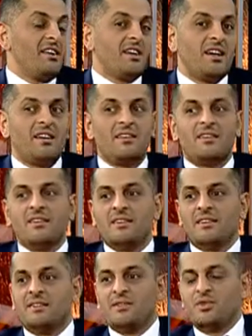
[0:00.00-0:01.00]
Ya
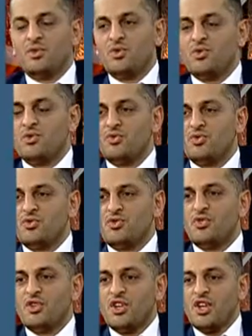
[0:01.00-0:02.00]
düşün
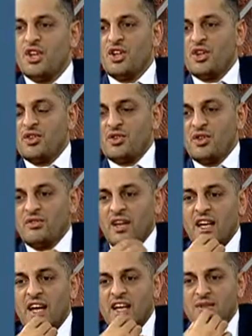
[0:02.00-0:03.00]
düşün. Sonra
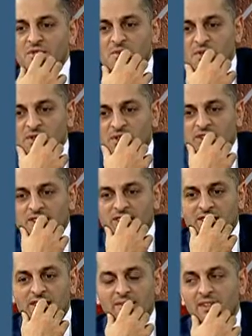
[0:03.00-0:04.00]
vali yardımcımız
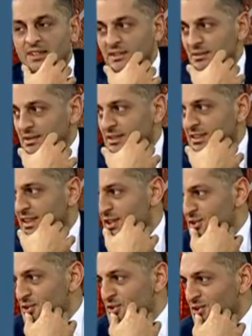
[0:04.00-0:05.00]
e, Samet
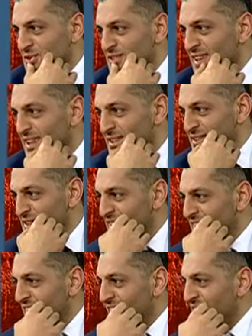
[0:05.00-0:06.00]
Ercoşkun sağ olsun.
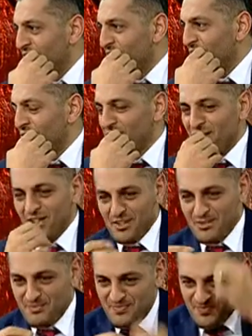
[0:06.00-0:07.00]
Onu
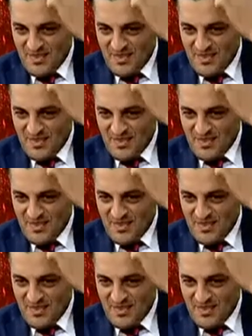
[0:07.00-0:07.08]
gördüm.